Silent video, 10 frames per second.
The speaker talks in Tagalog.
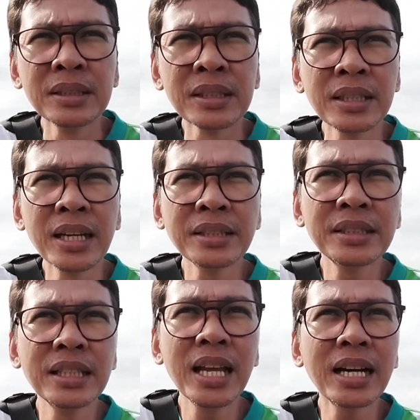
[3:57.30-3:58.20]
Kaya
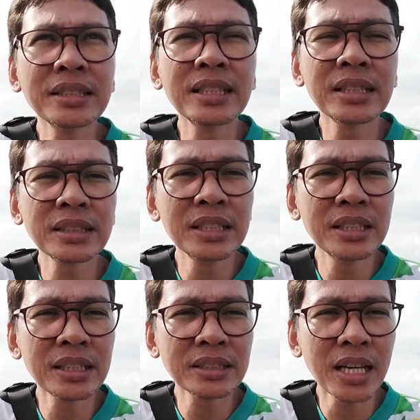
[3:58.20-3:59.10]
hindi lahat ng
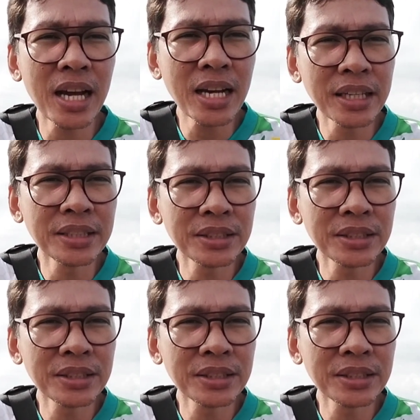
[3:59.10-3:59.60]
trigger sa akin,